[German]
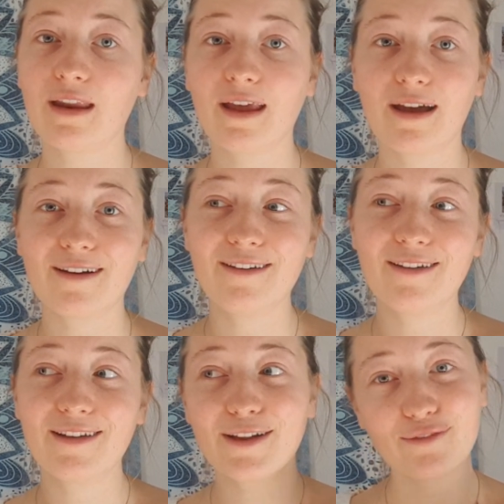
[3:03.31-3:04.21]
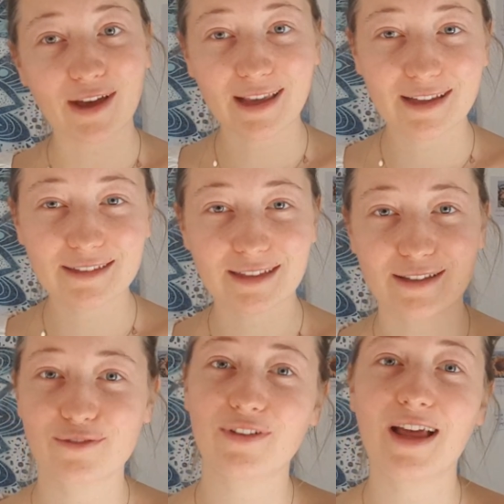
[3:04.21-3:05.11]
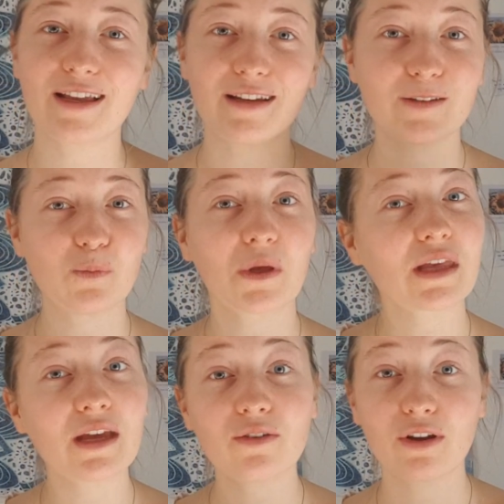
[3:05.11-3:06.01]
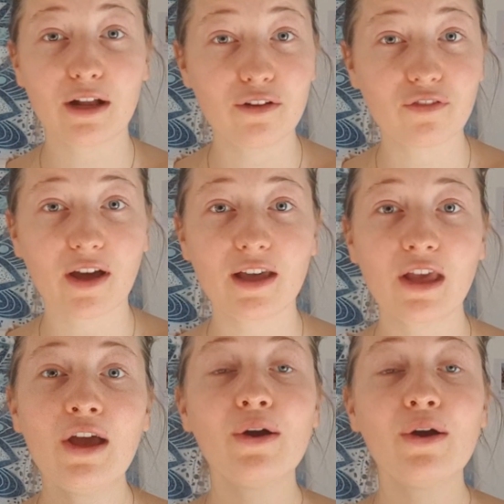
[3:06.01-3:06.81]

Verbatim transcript: der hilfreich ist, also vielleicht inspirierend oder hilfreich